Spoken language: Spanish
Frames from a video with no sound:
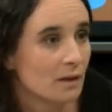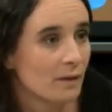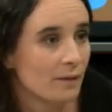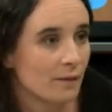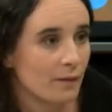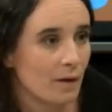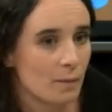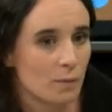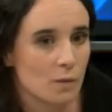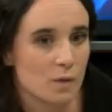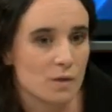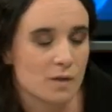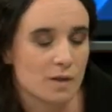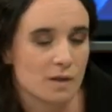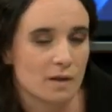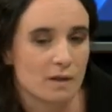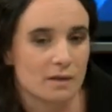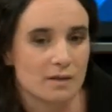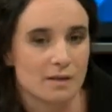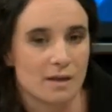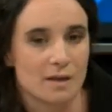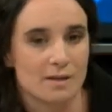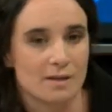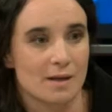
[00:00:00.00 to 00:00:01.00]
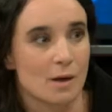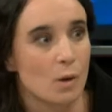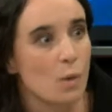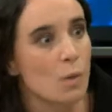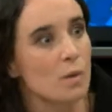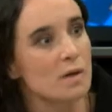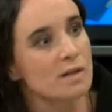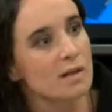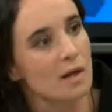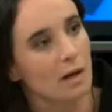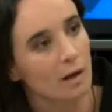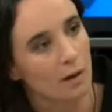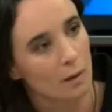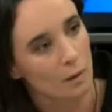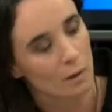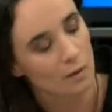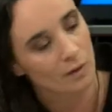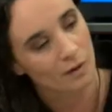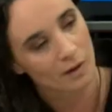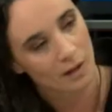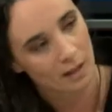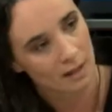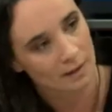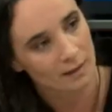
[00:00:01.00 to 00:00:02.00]
digamos, esa secuencia que vos
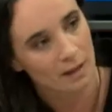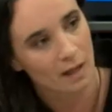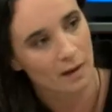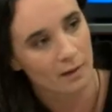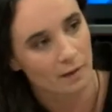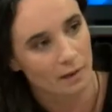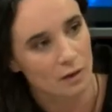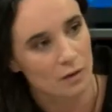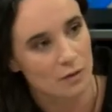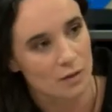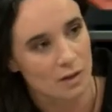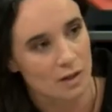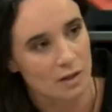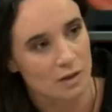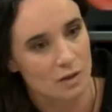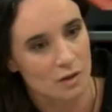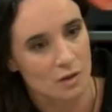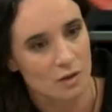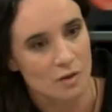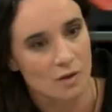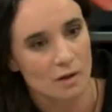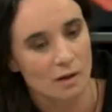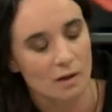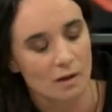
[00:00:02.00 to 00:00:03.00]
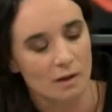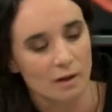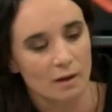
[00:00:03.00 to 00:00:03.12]
relatás de los hechos,